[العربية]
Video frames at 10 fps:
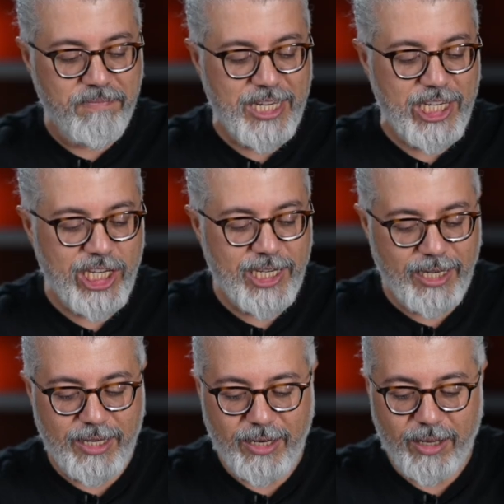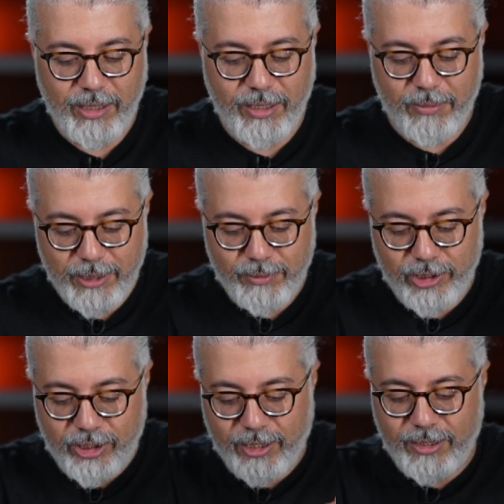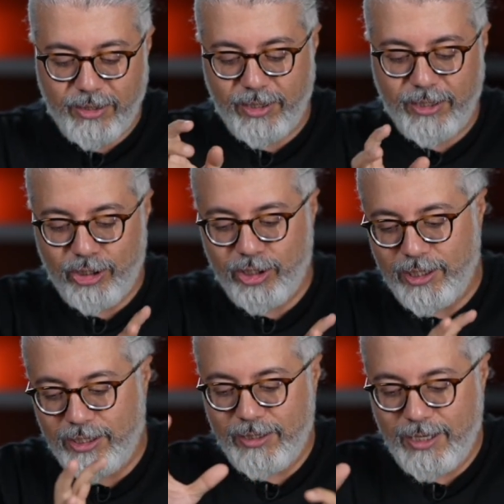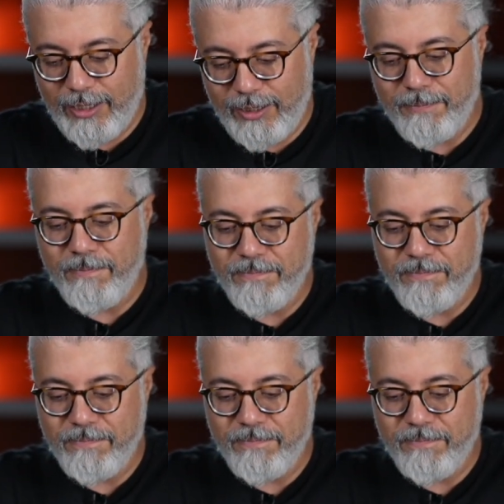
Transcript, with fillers: من شركه ناثينج بس مش شركه ناثينج هي شركه يعني